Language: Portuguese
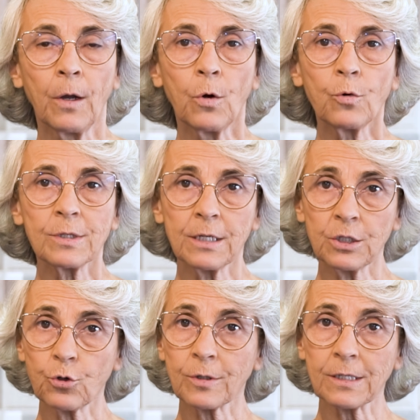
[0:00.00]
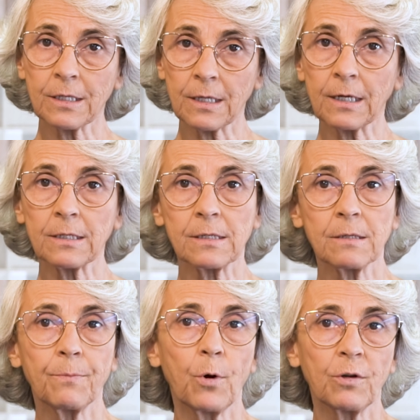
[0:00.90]
Os antioxidantes e
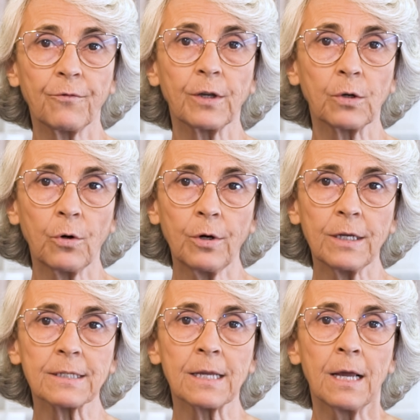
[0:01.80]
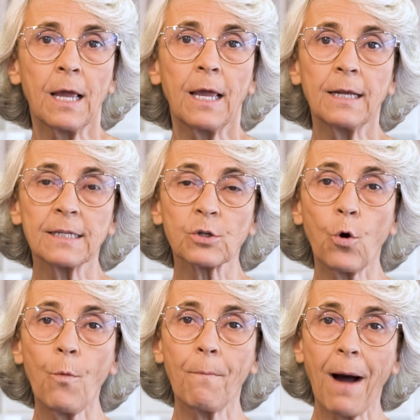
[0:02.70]
polifenóis eles
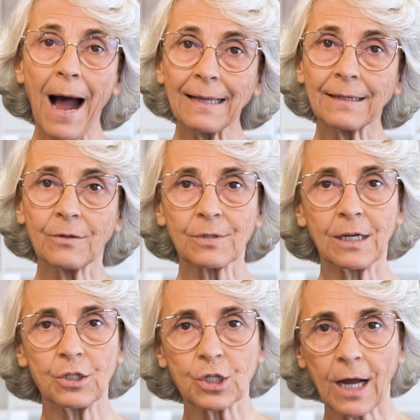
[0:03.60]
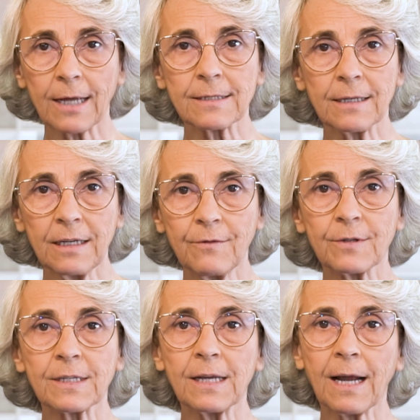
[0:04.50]
combatem os radicais
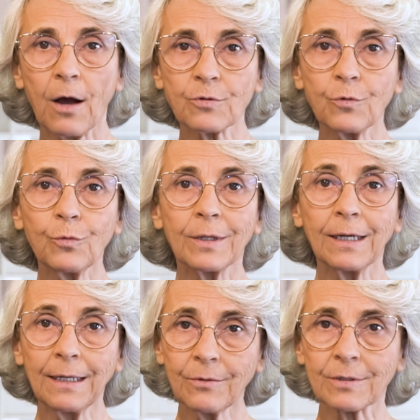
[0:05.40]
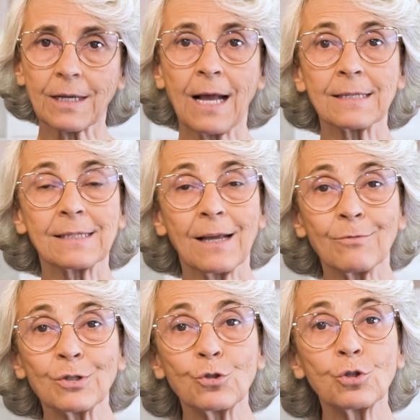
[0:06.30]
livres que causam danos às
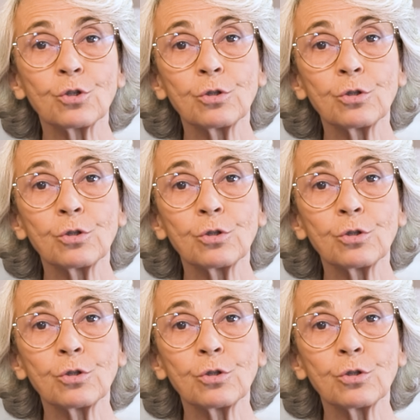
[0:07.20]
células dos,